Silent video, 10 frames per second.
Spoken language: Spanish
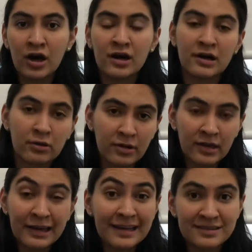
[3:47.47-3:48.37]

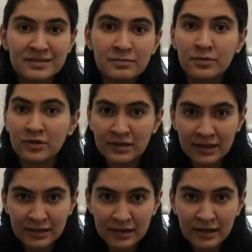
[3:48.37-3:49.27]
Recuérdale que es
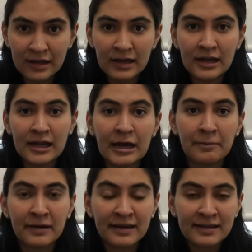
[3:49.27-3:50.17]
importante la
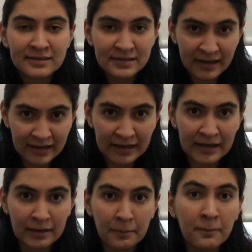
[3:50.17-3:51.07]
apariencia
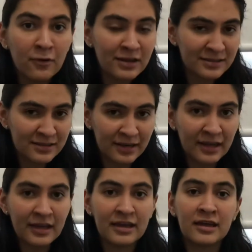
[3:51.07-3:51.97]
que
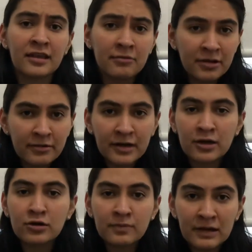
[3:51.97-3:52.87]
muestre y que debe llevar
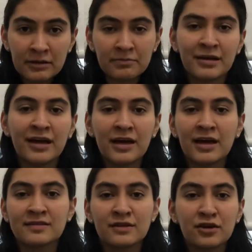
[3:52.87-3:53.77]
ropa limpia,
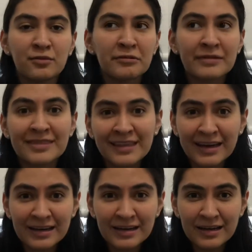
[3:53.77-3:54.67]
así como
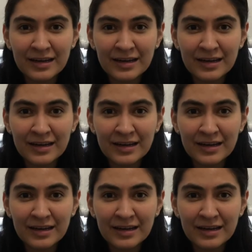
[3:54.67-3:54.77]
evitar